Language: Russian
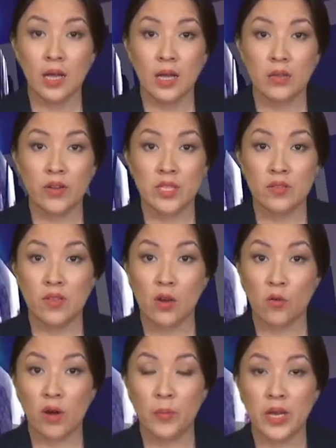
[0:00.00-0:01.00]
А
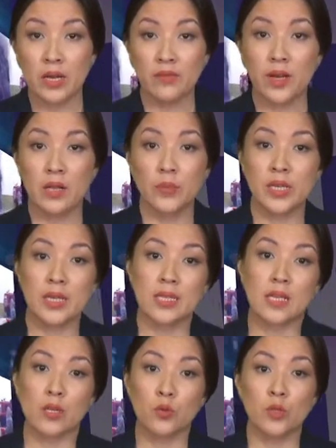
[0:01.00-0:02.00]
22 апреля в Калмыкии
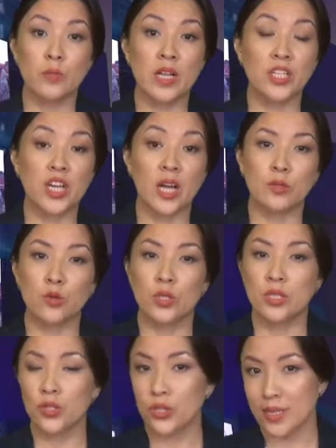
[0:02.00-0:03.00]
стартует большая
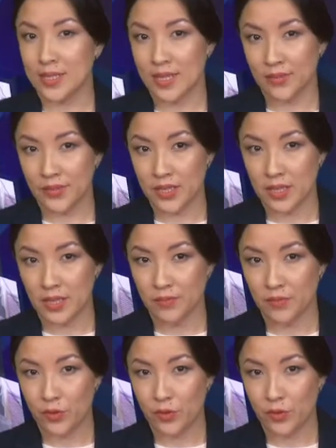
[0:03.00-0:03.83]
туристическая эстафета.